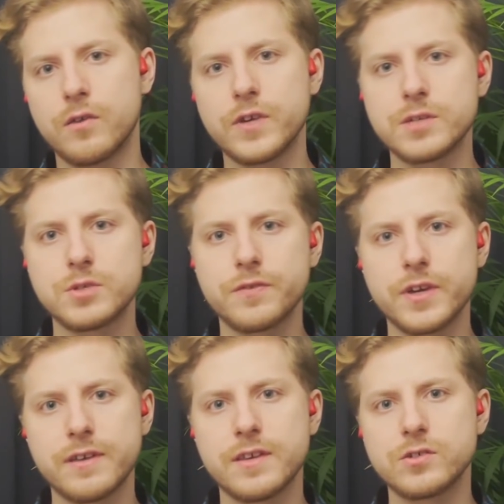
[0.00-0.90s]
Uważam, że
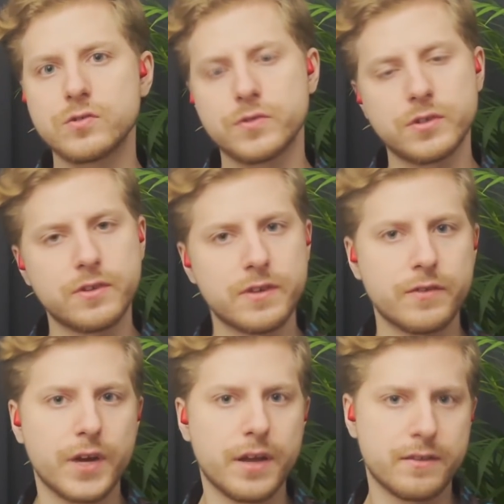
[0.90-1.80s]
wiele zarzutów co do
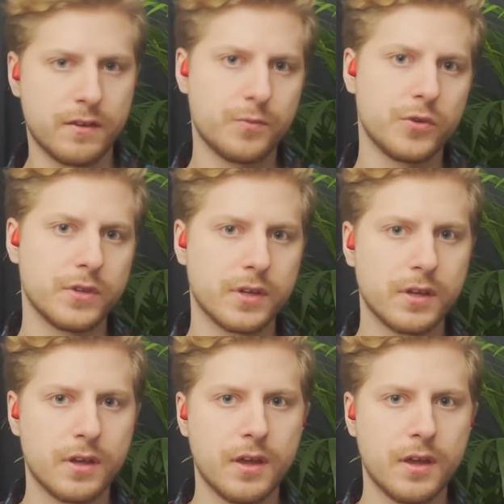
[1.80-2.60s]
serwera jest niespójnych.